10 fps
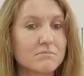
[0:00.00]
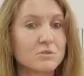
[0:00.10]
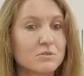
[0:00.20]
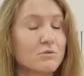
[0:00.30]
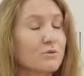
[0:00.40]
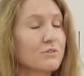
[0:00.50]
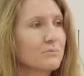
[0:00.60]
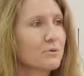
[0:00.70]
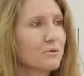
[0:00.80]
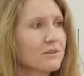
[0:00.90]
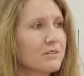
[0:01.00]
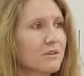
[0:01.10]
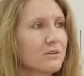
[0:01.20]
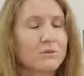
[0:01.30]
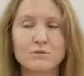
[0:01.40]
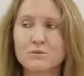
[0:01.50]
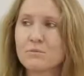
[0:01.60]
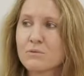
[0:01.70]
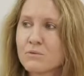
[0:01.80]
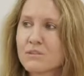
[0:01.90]
je trouve que c'est le premier, c'est-à-dire que quand on
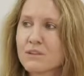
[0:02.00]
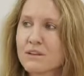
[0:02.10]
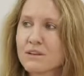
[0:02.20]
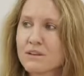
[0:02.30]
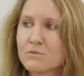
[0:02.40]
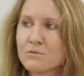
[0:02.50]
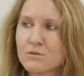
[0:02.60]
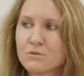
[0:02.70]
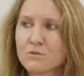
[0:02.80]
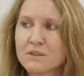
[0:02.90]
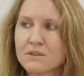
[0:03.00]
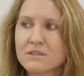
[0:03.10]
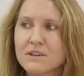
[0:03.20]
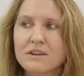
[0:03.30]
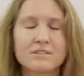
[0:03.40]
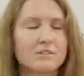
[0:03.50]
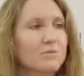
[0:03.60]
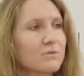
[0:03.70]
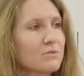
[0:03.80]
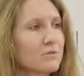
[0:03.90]
tape le nom de quelqu'un ou d'une entreprise, c'est
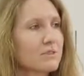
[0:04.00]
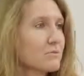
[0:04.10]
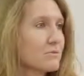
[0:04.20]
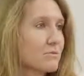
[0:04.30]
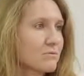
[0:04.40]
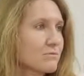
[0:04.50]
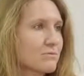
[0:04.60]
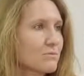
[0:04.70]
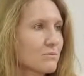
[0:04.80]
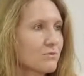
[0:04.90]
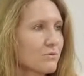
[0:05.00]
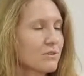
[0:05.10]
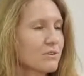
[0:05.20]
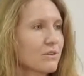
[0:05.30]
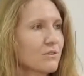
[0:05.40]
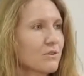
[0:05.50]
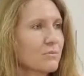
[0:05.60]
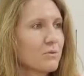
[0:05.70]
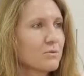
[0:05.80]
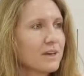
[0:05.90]
quand même celui mmh. souvent qui ressort
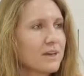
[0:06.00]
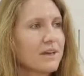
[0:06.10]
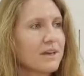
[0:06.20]
en premier.